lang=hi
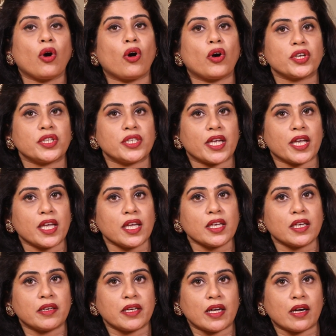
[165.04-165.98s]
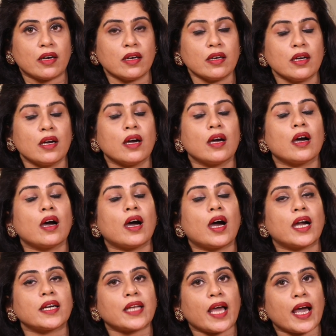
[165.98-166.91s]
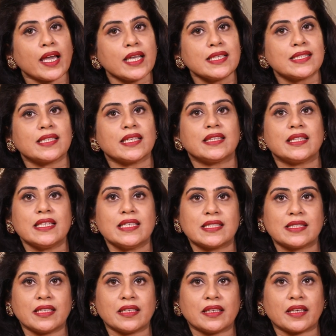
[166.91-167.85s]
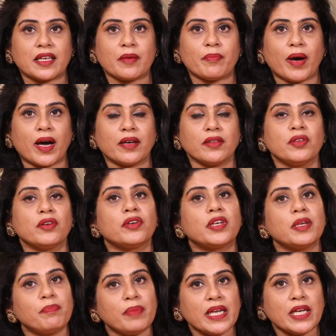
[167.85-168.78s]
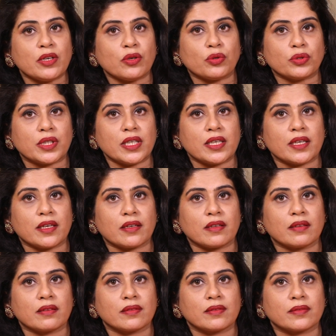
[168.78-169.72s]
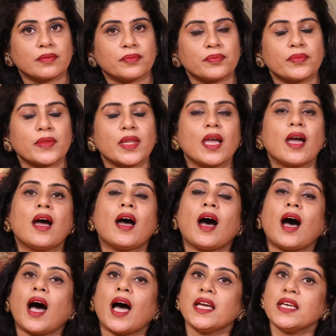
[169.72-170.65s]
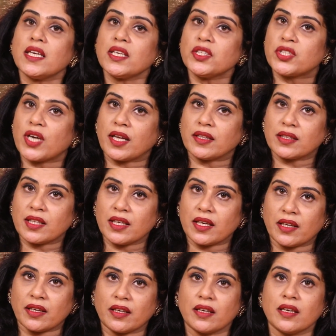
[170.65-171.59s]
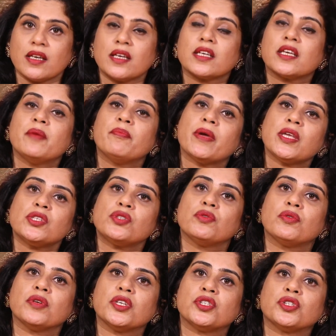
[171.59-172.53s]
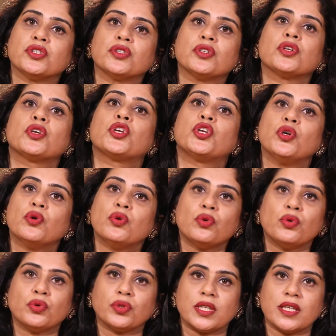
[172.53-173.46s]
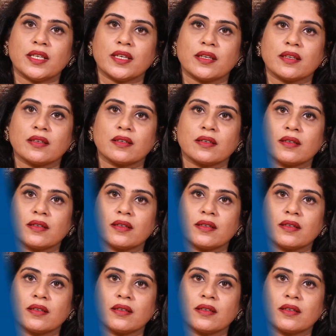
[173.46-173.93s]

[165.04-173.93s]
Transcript: और यह क्रिया 28 से 30 दिन के बाद रिपीट होती है आइए जानते हैं कि मेंसुरेशन क्यों होती है